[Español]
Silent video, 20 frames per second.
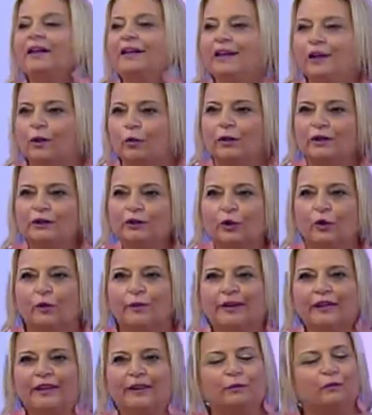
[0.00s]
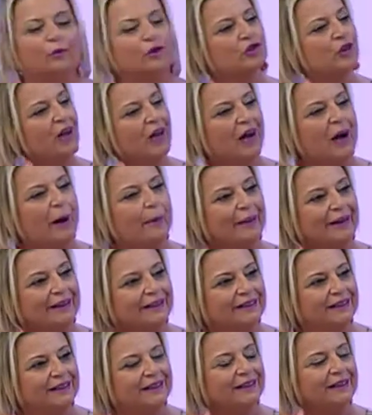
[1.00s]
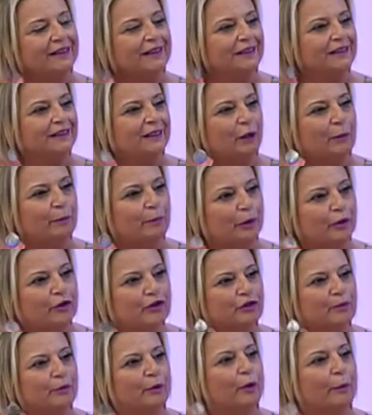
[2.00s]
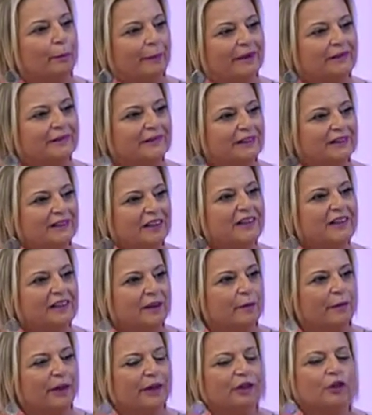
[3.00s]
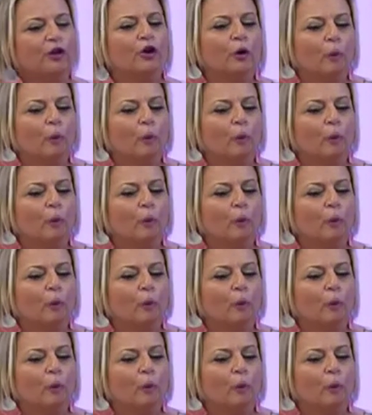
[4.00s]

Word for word: y cuando gobernemos a partir de el próximo 26 de mayo